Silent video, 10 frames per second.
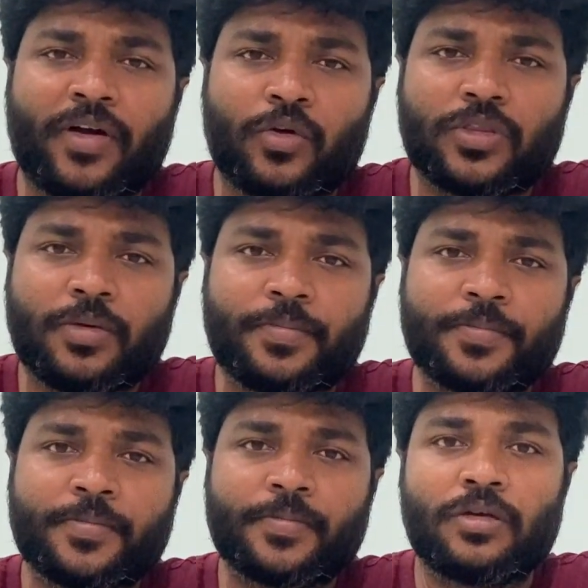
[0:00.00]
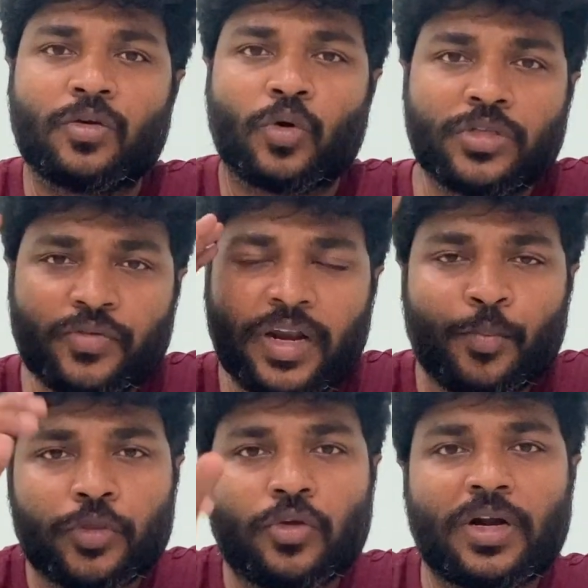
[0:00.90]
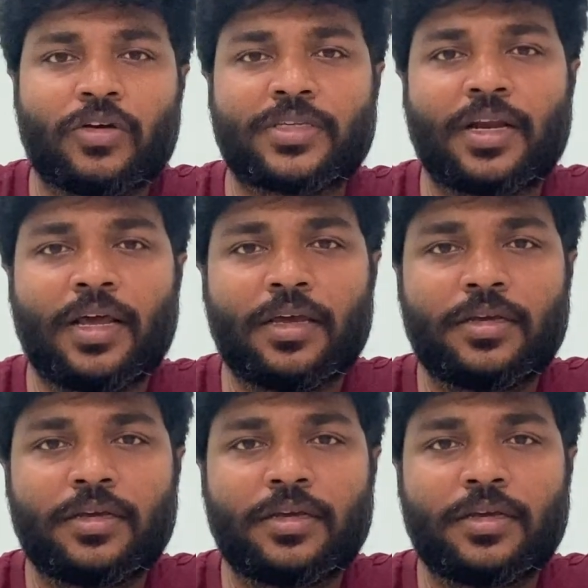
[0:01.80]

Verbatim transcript: అడుగుతాం కొంచెమైనా బుద్ధి ఉండవసరంలా